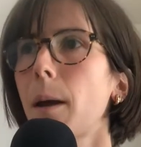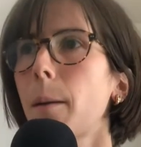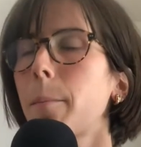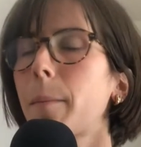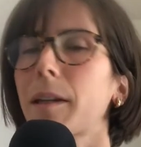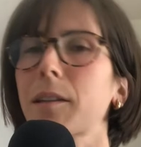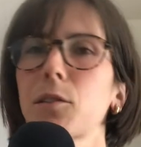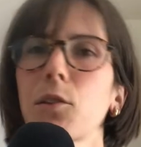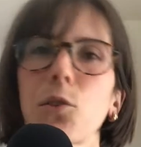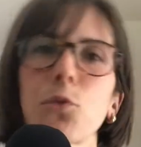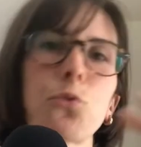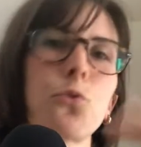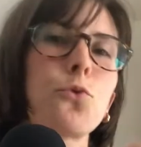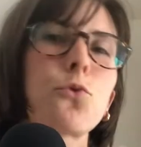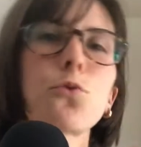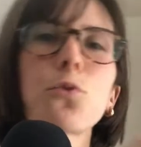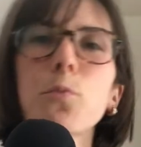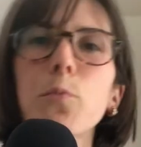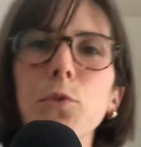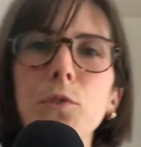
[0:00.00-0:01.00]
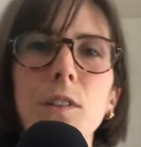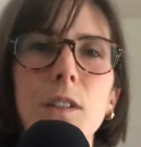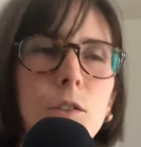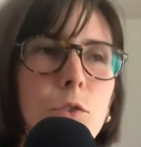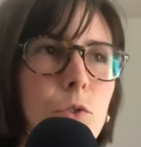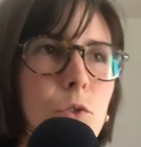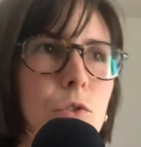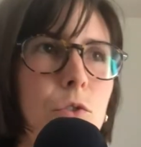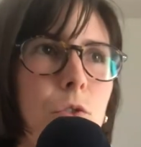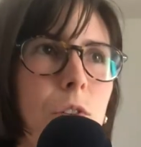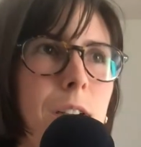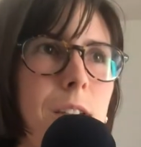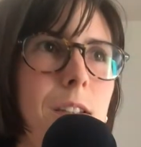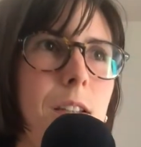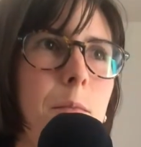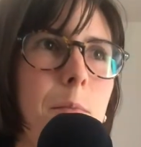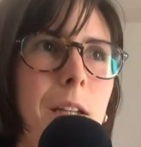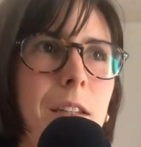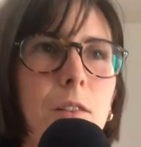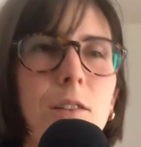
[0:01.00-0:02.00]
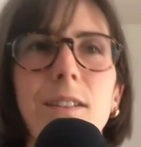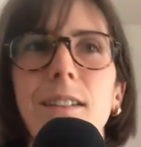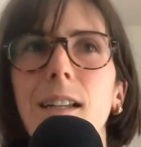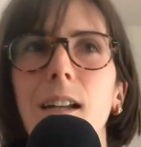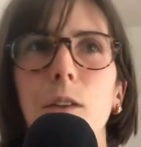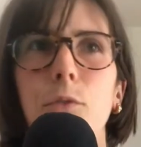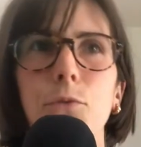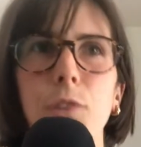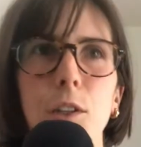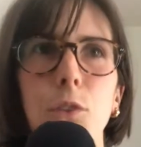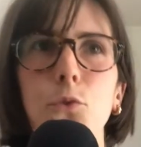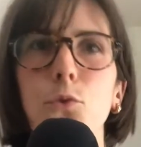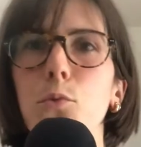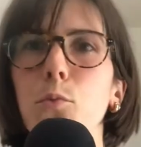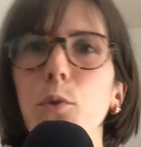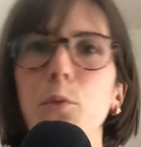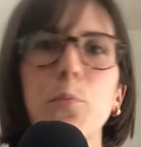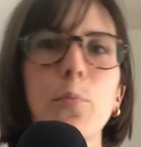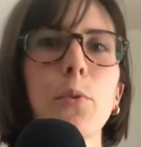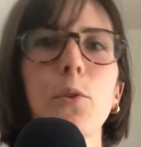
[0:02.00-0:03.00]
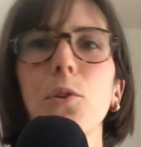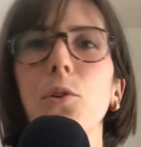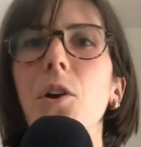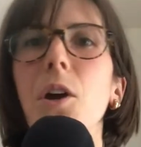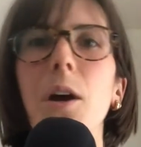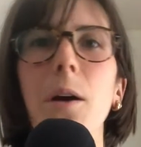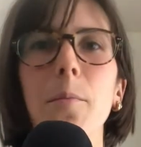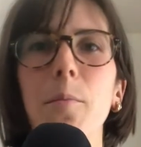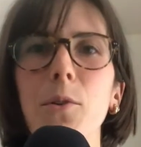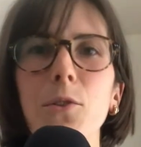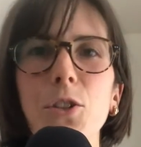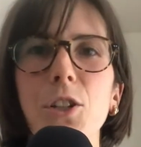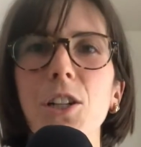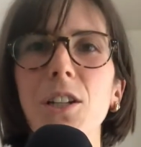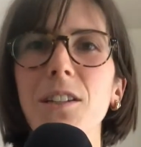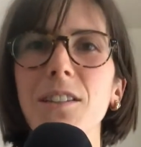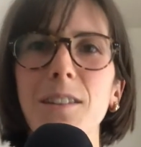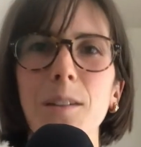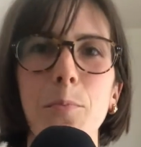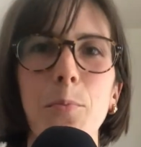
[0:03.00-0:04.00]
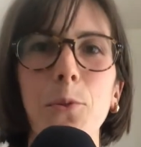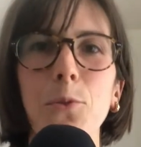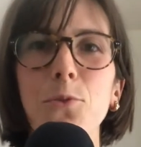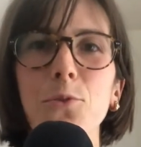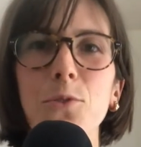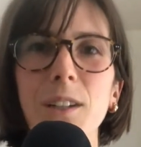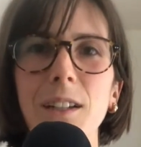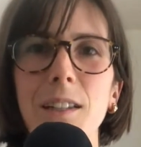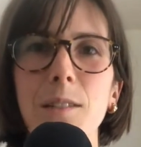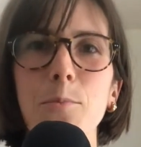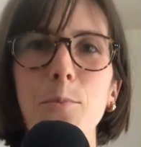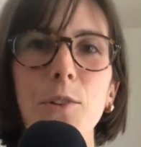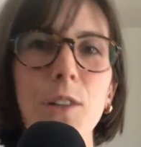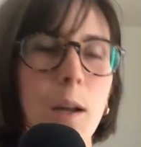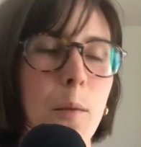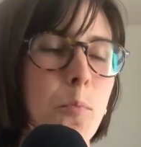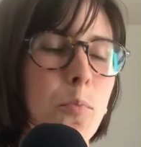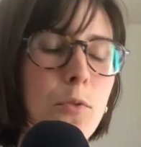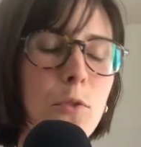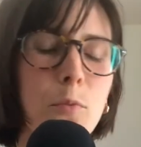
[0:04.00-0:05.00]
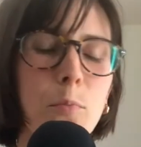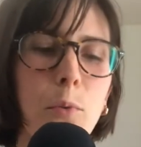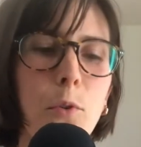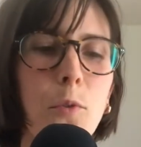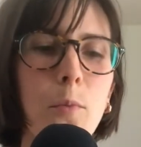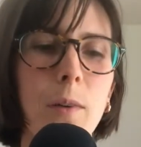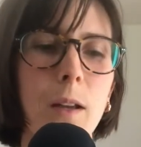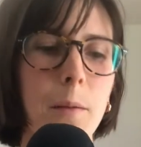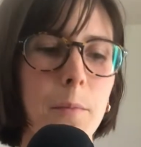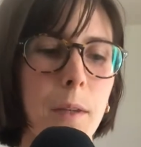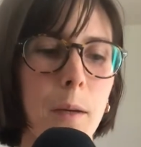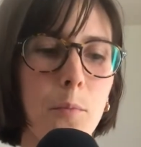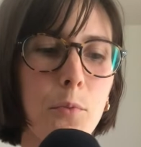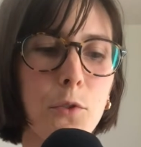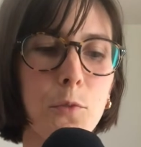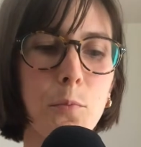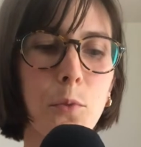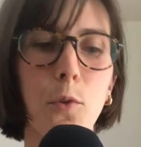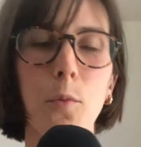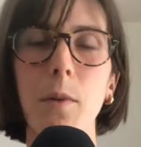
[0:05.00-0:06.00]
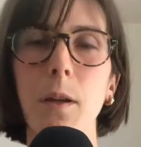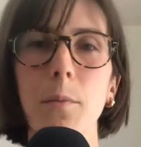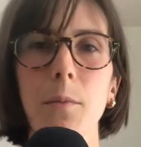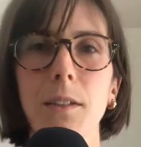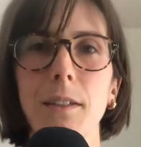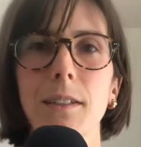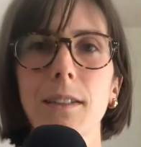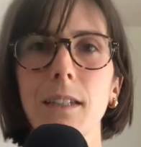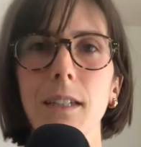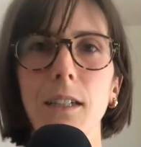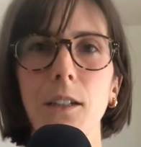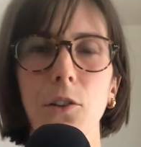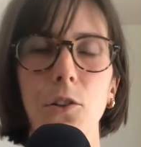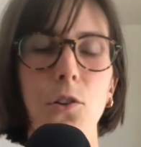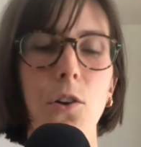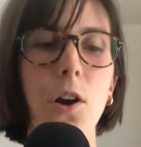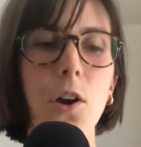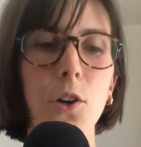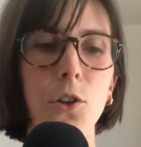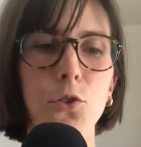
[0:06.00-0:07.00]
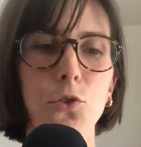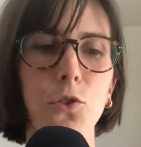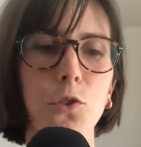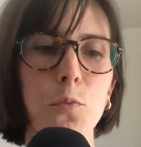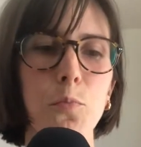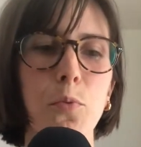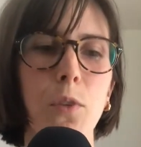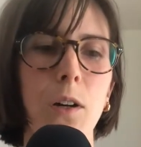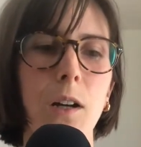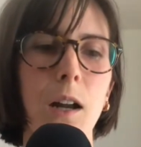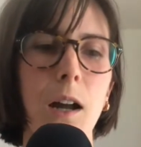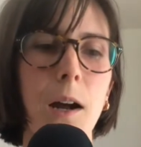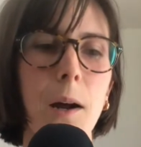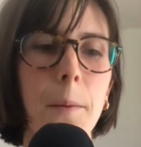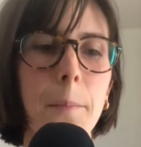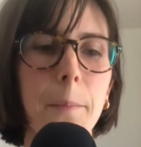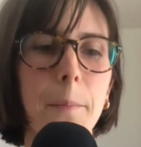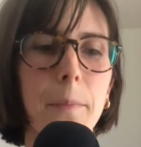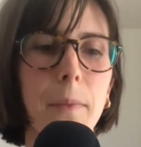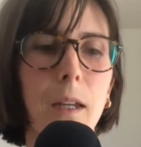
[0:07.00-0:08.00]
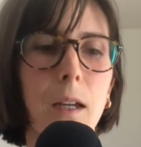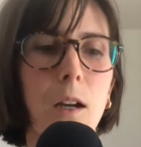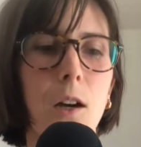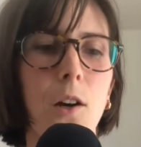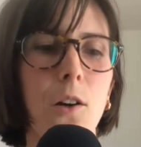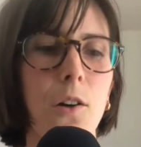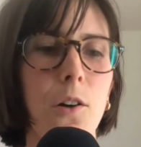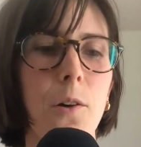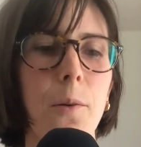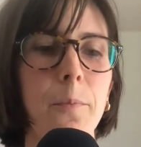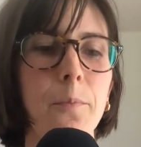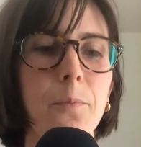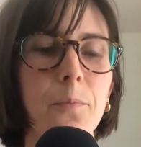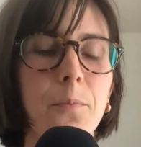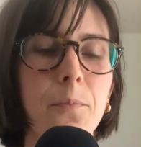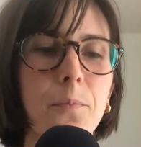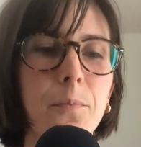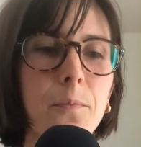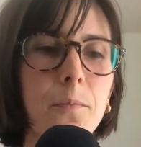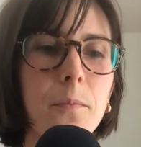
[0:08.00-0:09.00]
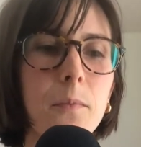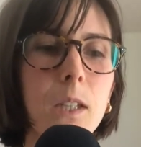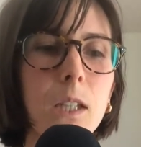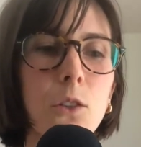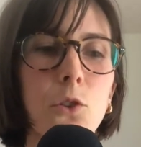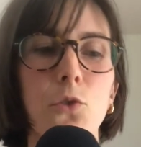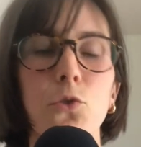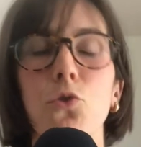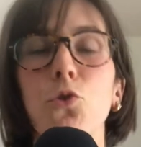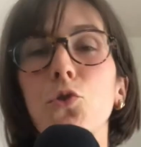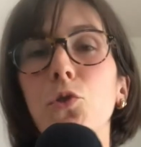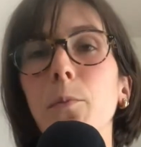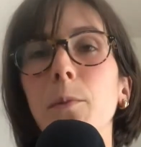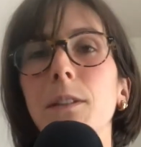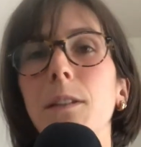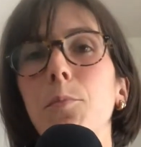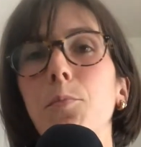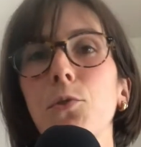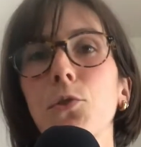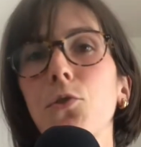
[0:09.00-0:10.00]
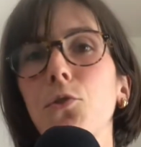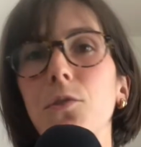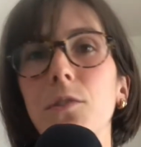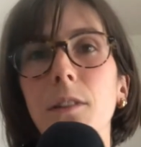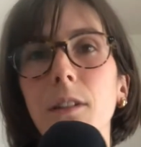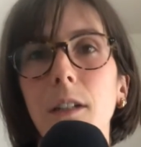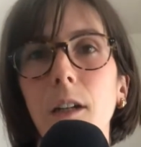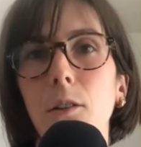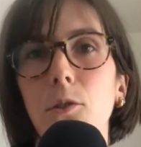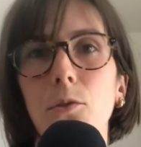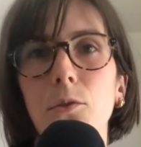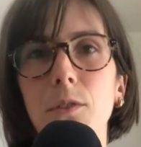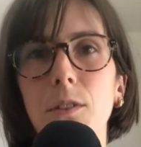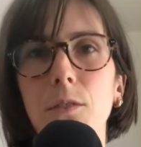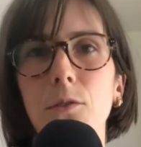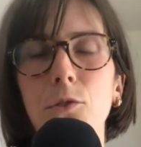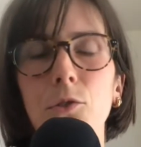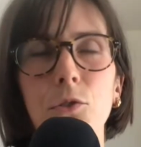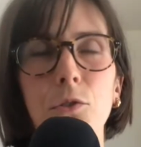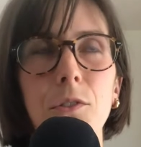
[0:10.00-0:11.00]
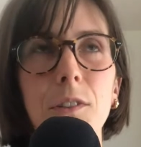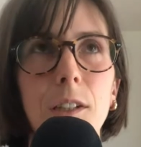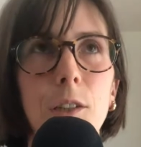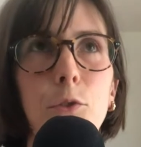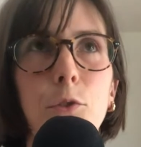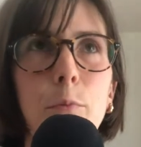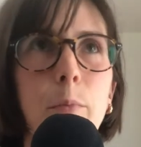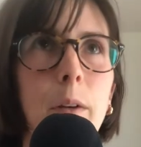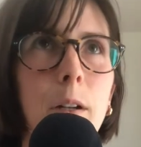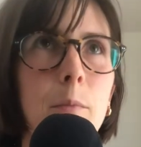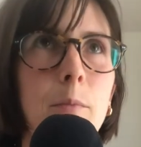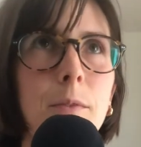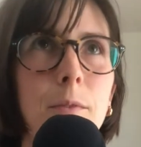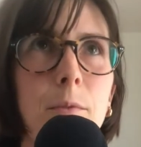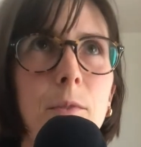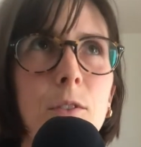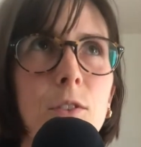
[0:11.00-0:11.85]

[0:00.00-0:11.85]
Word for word: maintenant tout le monde est autorisé, maintenant c'est la fête, tout le monde peut manger des produits animaux, il n'y a plus de problème, il n'y a plus de problème éthique euh, sur ce point-là. Euh, justement, c'est pour se, se, déculpabiliser,